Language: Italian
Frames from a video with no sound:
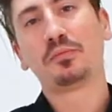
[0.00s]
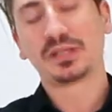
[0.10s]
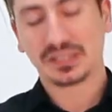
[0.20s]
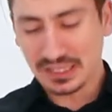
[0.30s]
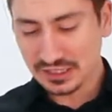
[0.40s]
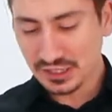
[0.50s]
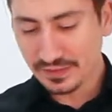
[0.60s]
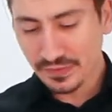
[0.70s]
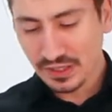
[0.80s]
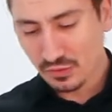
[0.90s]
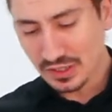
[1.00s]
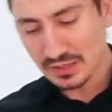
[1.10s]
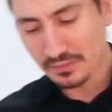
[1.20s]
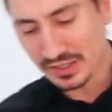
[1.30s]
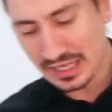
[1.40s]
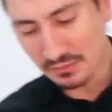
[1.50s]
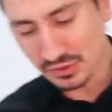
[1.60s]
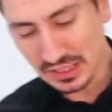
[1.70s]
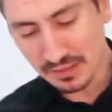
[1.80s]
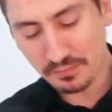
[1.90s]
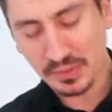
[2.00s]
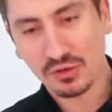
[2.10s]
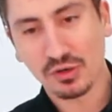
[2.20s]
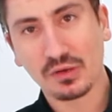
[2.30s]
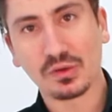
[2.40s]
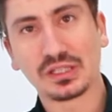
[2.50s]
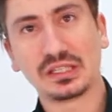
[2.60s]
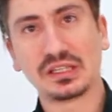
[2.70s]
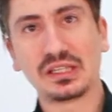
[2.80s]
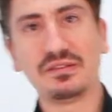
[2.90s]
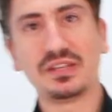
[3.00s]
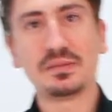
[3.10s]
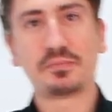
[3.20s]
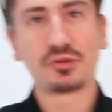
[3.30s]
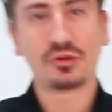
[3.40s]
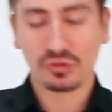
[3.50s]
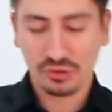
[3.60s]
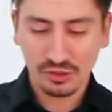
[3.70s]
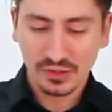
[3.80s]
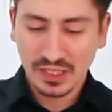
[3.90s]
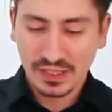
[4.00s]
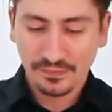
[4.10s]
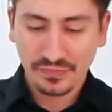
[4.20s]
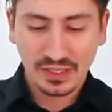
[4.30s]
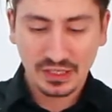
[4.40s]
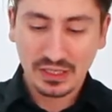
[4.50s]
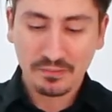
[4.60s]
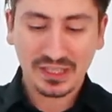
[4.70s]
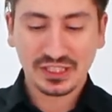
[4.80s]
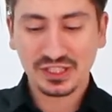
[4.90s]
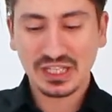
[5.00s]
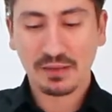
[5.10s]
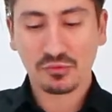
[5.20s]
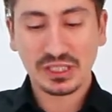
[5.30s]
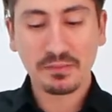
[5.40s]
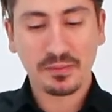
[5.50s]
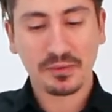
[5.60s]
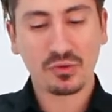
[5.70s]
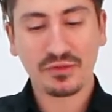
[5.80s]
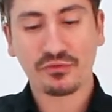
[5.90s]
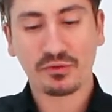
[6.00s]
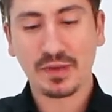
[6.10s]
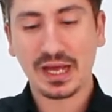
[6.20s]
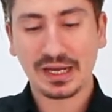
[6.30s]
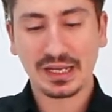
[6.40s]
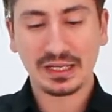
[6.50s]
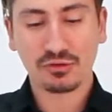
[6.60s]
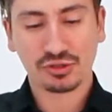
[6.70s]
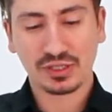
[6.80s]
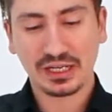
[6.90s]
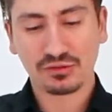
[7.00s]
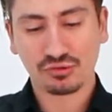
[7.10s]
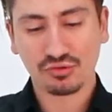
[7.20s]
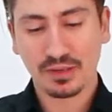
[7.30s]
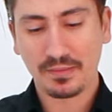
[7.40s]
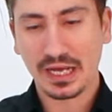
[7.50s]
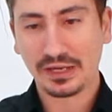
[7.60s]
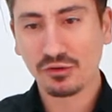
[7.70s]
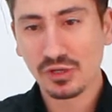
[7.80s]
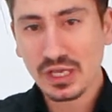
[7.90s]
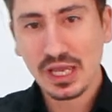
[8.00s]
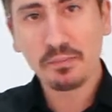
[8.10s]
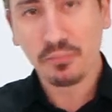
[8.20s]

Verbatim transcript: più passaggi. Quindi prendiamo delle piccole quantitative di prodotto massaggiamo sempre per uniformare lo strato sulla mano e